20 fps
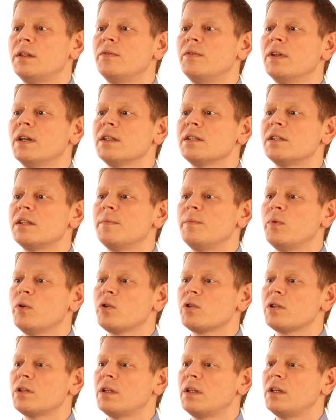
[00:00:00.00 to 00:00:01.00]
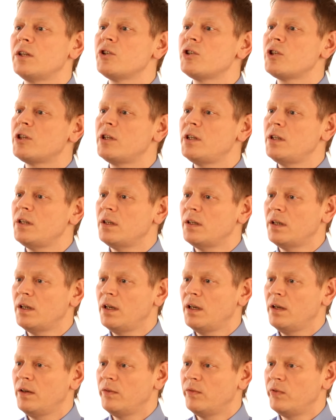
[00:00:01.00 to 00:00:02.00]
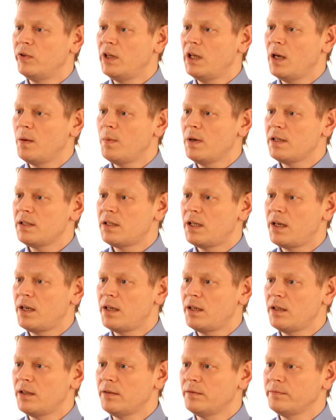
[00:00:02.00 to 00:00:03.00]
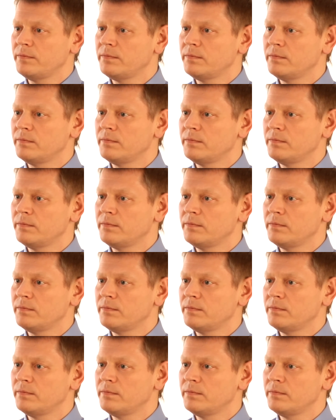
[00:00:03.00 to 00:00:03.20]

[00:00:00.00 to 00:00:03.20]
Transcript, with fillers: и двенадцатиперстной кишки вне обострения.